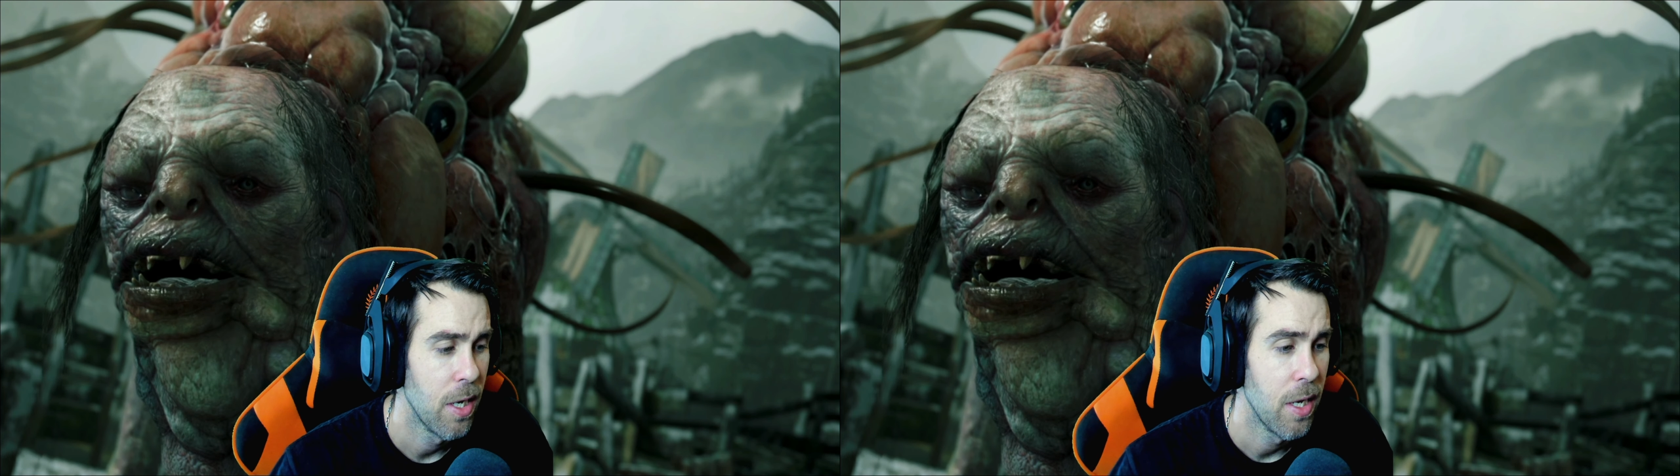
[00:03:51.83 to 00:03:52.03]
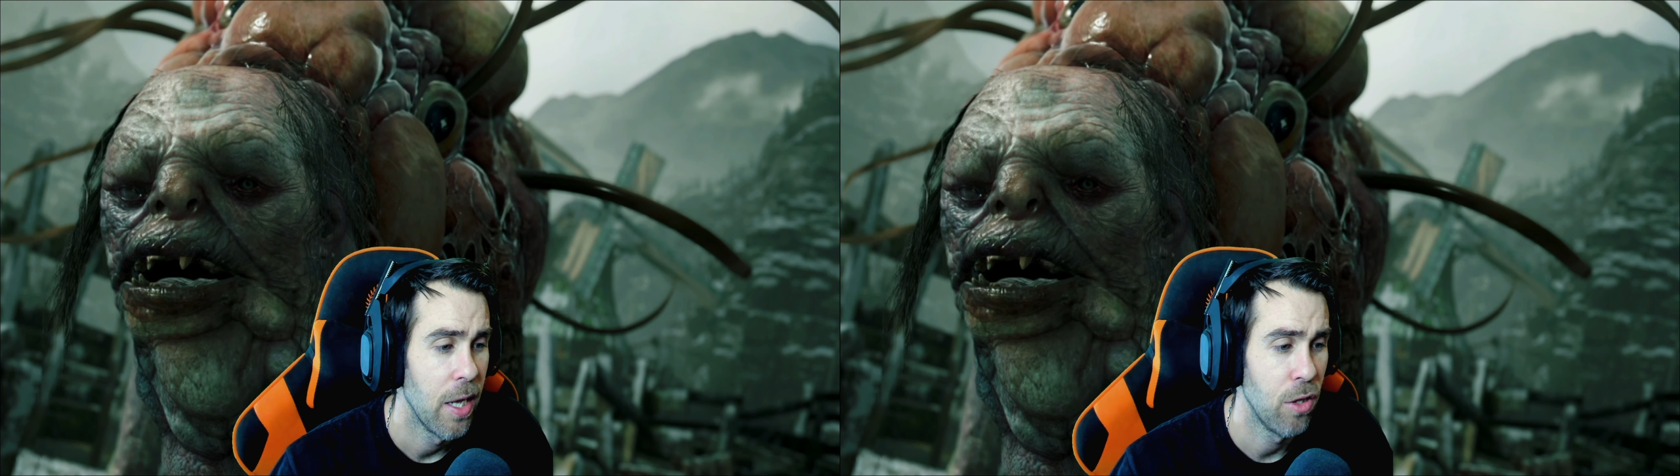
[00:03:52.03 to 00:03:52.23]

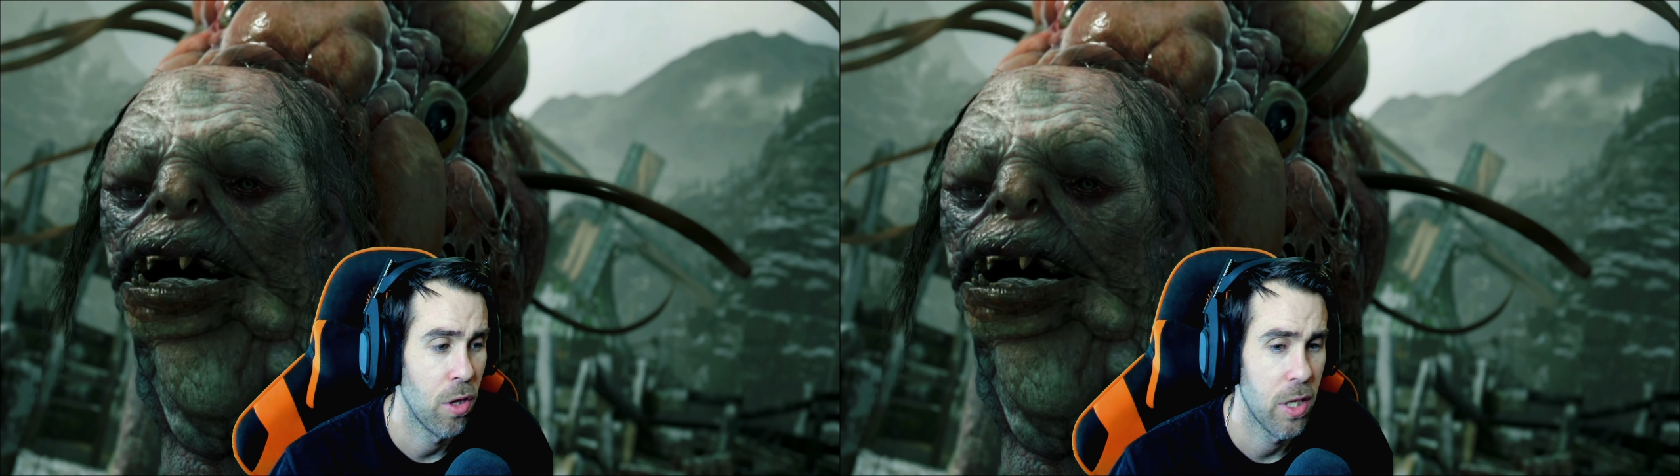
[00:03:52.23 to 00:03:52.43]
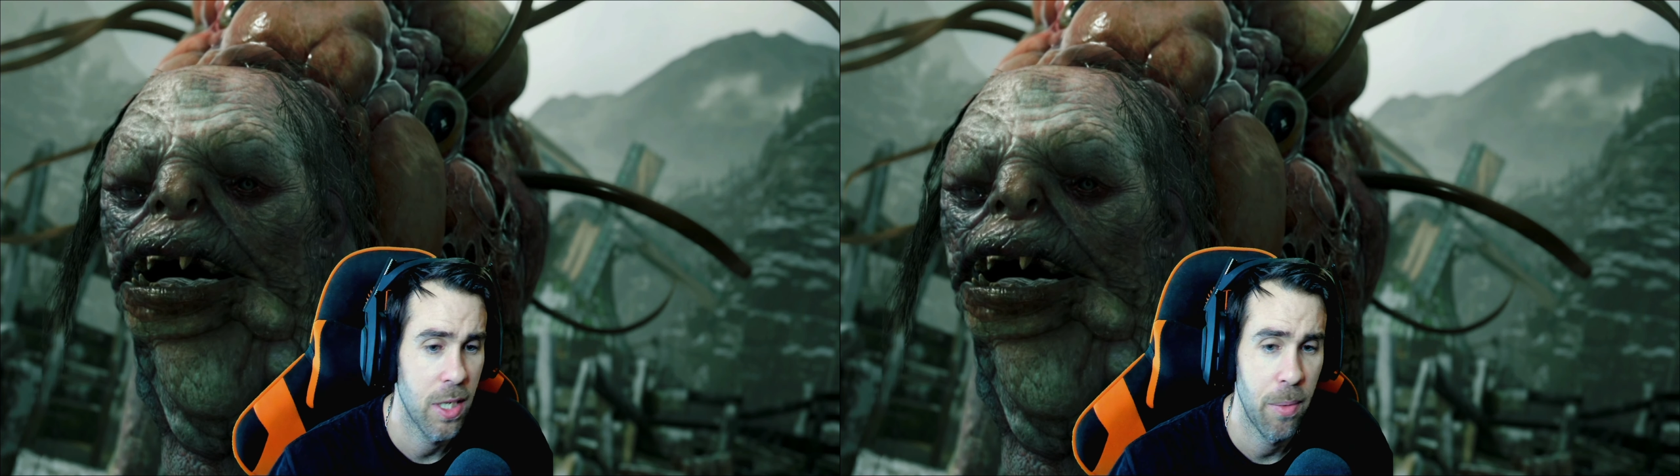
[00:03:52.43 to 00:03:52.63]

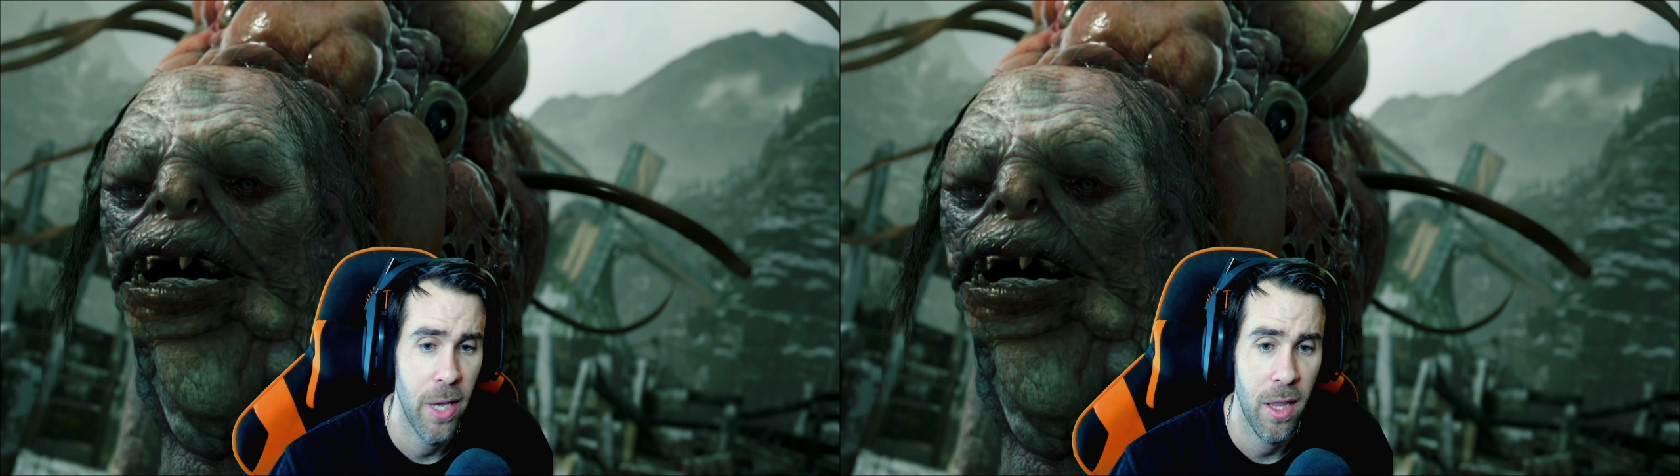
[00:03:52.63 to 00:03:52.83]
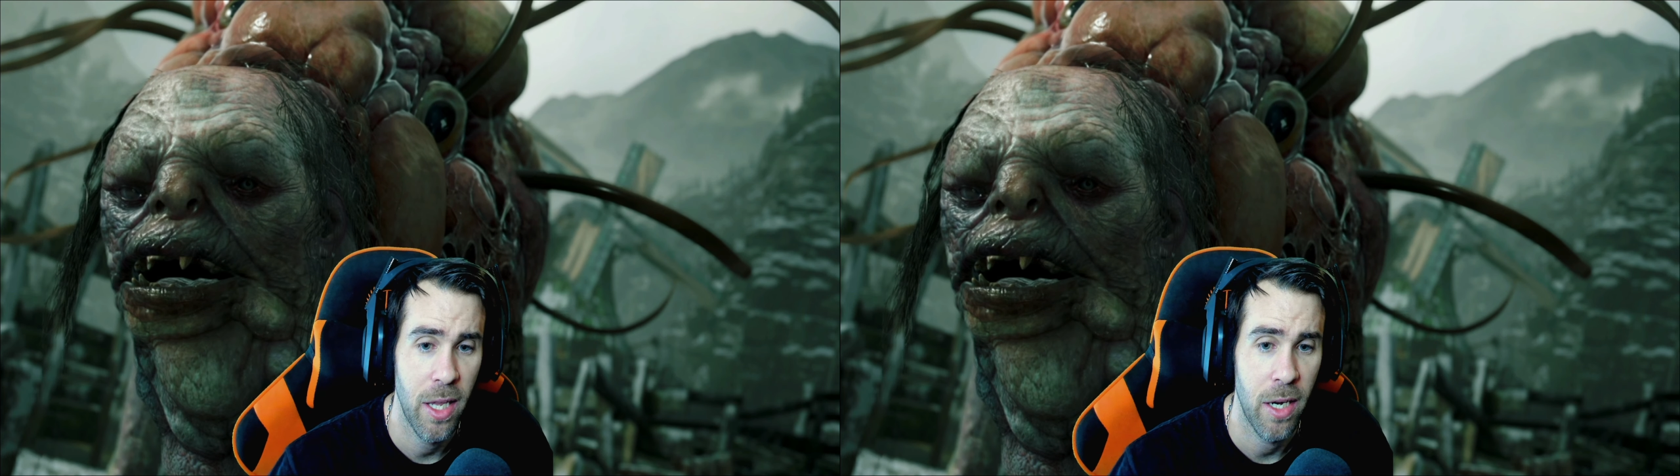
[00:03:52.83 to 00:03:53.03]
Entonces, ¿qué voy
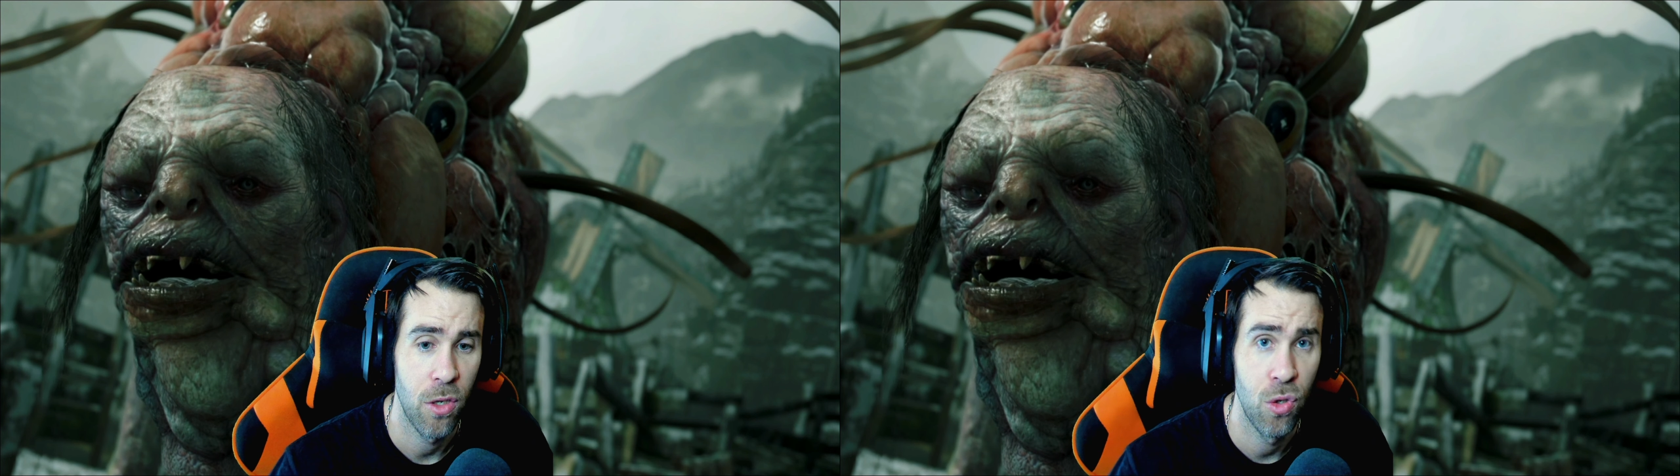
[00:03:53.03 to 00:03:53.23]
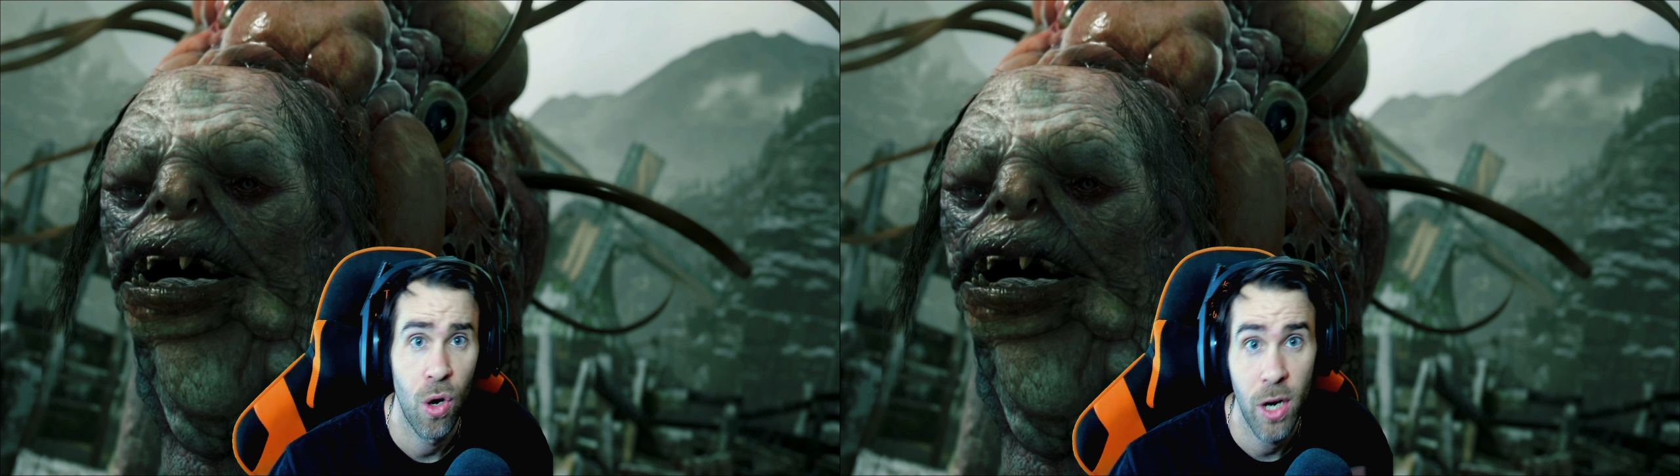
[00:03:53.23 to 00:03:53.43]
a hacer?
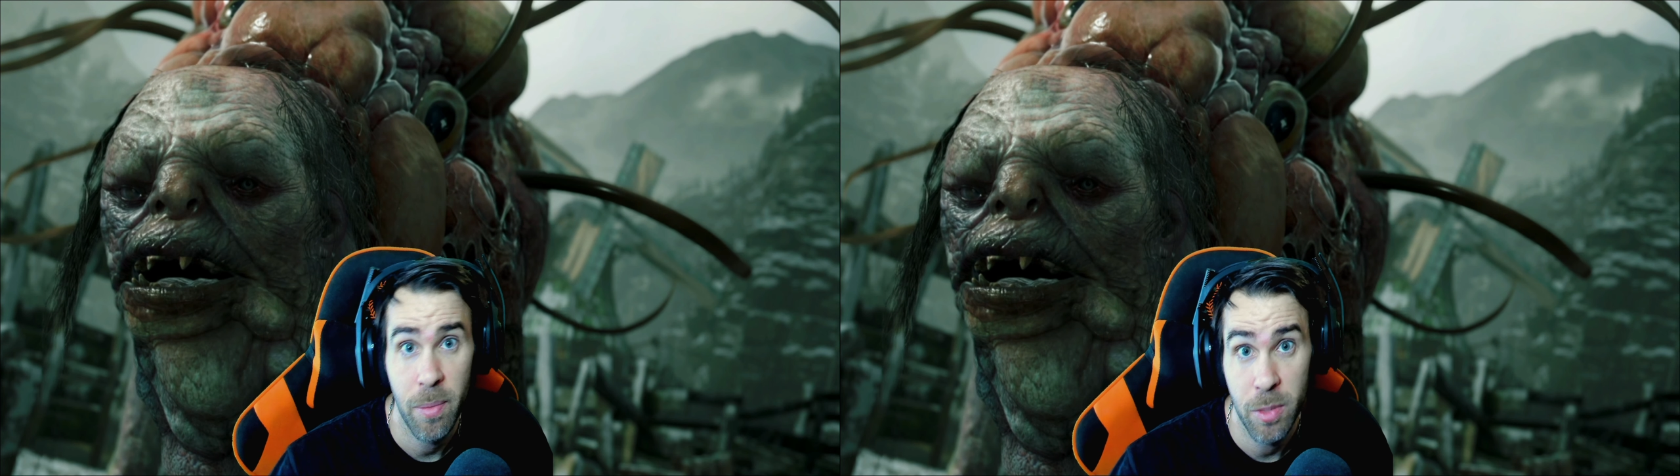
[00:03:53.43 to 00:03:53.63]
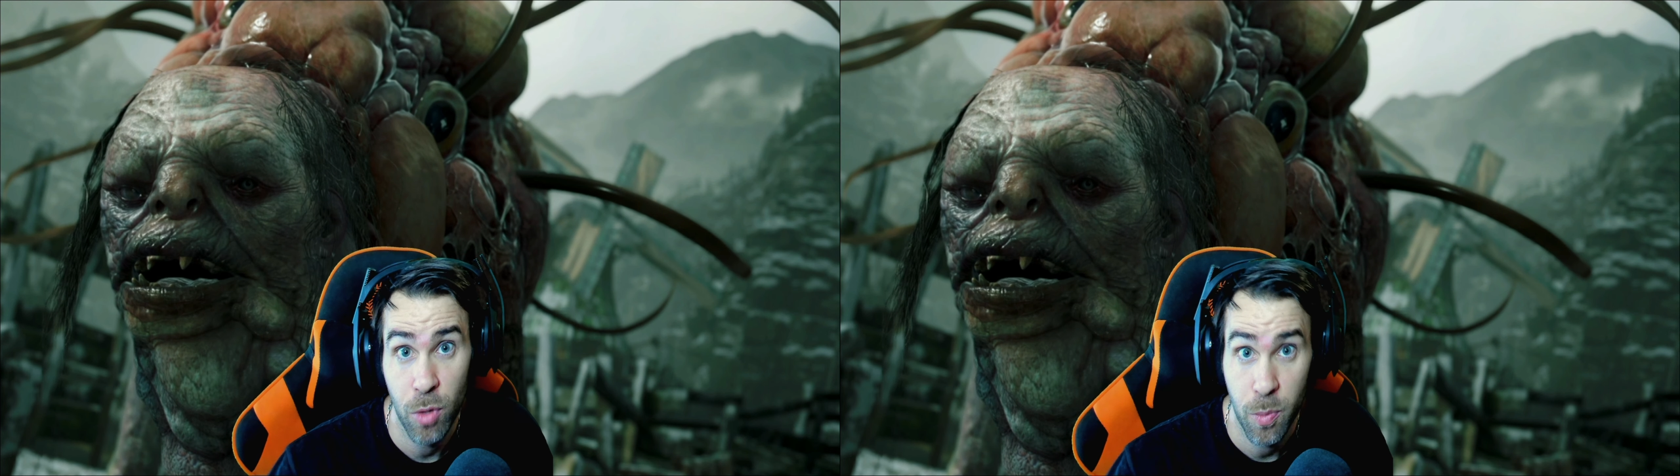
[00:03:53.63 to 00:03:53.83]
Yo ahora mismo,